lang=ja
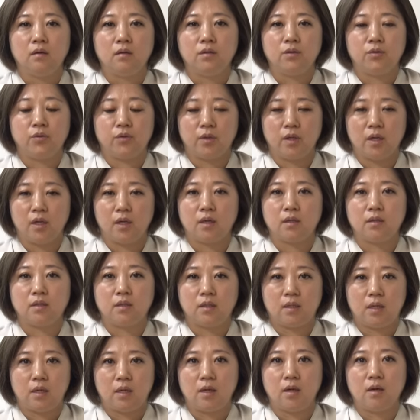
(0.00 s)
時が来
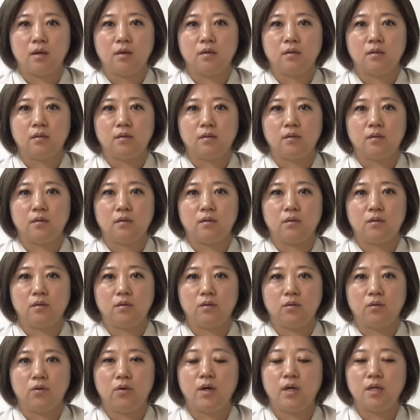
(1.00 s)
たら
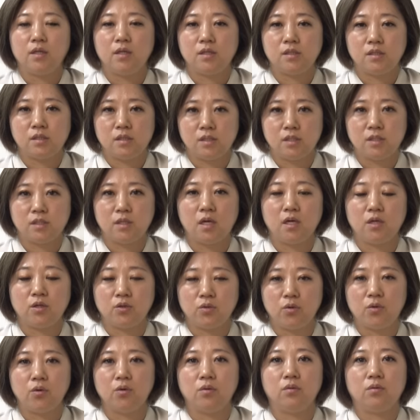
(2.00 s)
お話ししたい
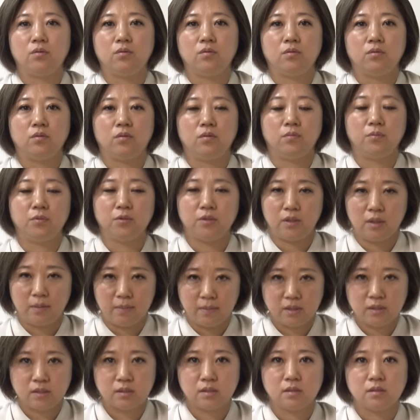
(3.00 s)
と思って
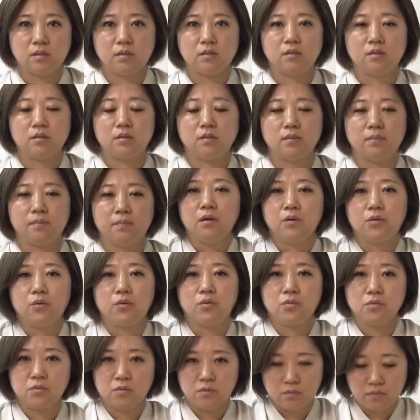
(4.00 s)
ます
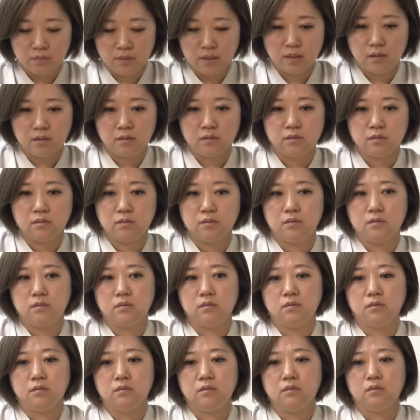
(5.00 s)
今後は、
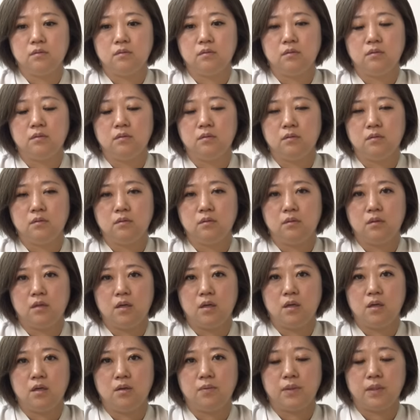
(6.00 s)

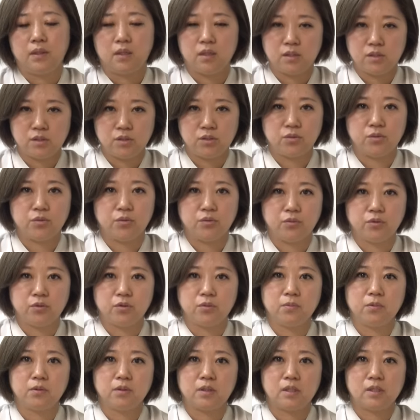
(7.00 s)
え私と子
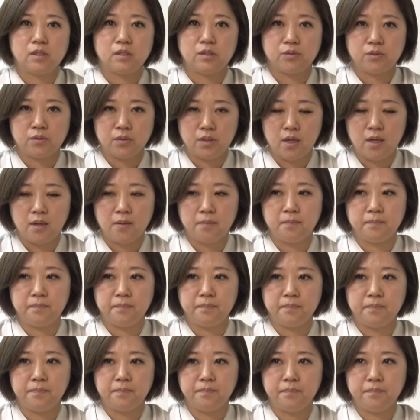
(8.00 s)
供たちとで
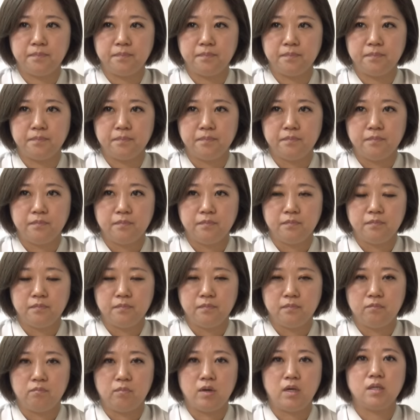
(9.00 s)

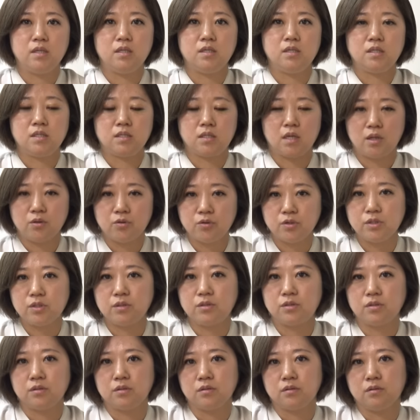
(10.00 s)
毎日楽し
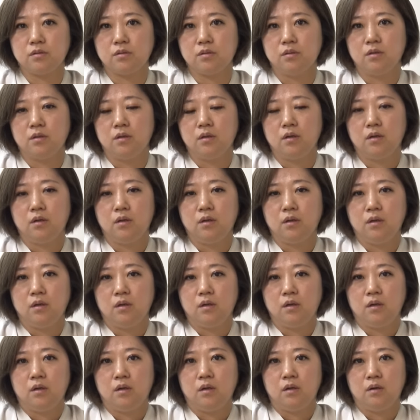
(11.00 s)
く
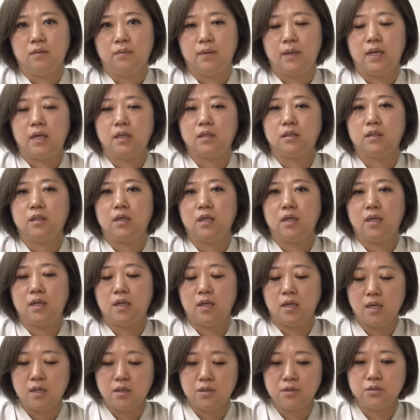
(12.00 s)
笑っていら
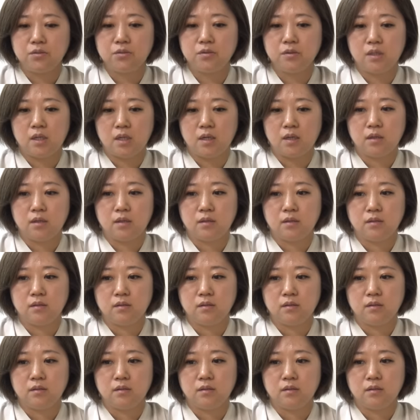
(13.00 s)
れるような